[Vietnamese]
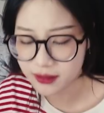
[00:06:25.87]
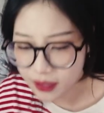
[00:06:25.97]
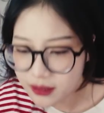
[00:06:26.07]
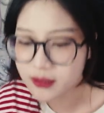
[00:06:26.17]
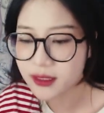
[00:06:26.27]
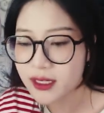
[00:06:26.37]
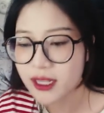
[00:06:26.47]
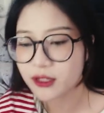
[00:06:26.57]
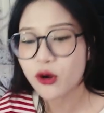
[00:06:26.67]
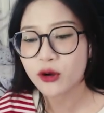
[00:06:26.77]
thật nên
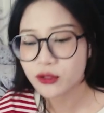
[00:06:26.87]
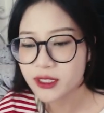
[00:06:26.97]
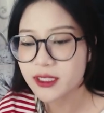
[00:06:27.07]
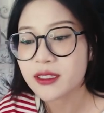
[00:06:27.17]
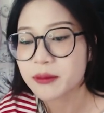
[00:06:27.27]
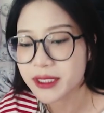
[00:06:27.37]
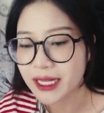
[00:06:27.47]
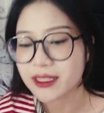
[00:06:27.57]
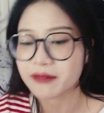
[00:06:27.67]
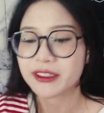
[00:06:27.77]
là thôi tốt nhất là mình
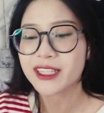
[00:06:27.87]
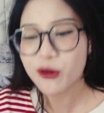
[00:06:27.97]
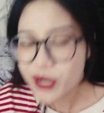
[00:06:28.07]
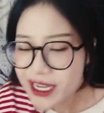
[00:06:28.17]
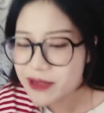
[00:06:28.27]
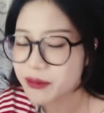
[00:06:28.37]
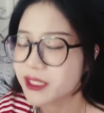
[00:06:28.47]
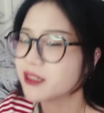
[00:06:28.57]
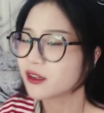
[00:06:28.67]
thành thật với nhau đi mình đừng